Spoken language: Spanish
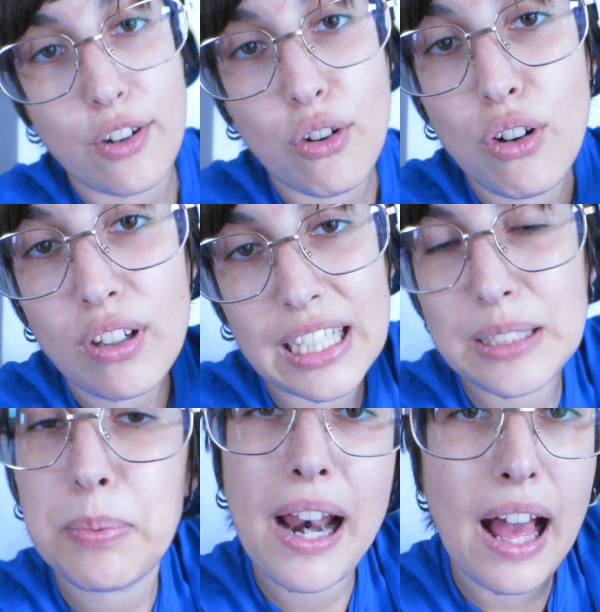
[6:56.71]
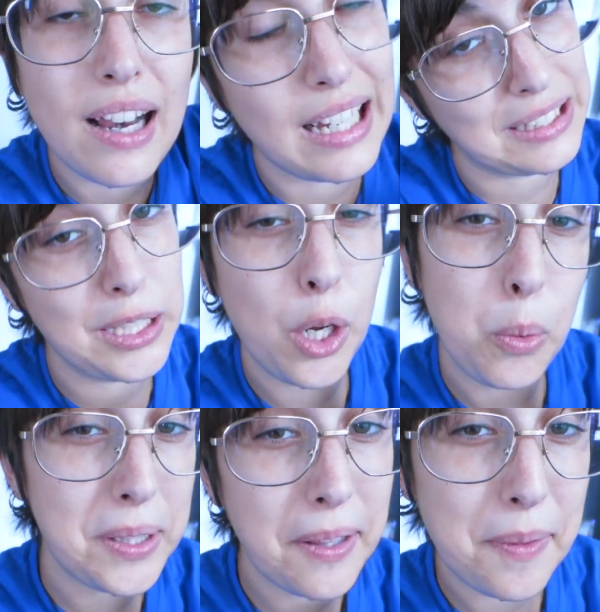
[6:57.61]
y rojo que es para la
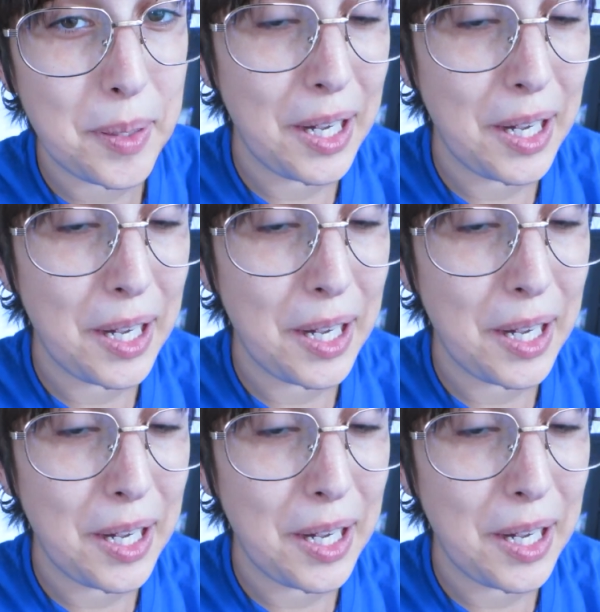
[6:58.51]
silueta de